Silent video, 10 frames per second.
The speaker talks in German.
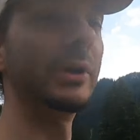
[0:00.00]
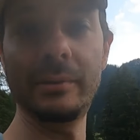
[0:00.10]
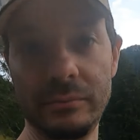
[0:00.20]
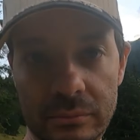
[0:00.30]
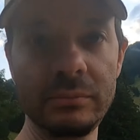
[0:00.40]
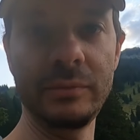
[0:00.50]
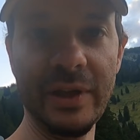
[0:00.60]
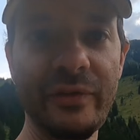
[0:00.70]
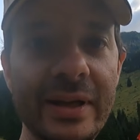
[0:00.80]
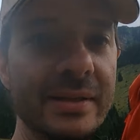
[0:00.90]
oder
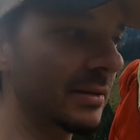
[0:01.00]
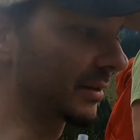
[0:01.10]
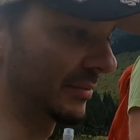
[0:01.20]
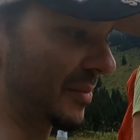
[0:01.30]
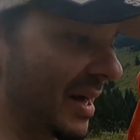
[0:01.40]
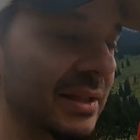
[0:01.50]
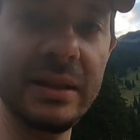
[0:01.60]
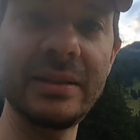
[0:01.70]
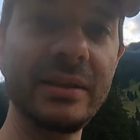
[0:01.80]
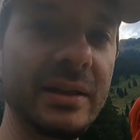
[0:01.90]
der Fels, je nachdem, wenn man halt
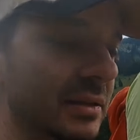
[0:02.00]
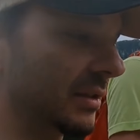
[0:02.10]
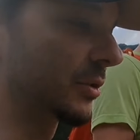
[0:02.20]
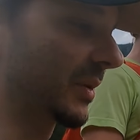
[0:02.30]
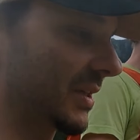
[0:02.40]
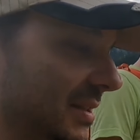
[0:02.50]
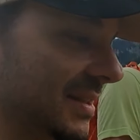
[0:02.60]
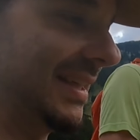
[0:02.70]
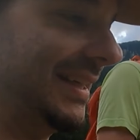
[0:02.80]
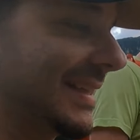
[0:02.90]
klettern geht, dann entsprechend.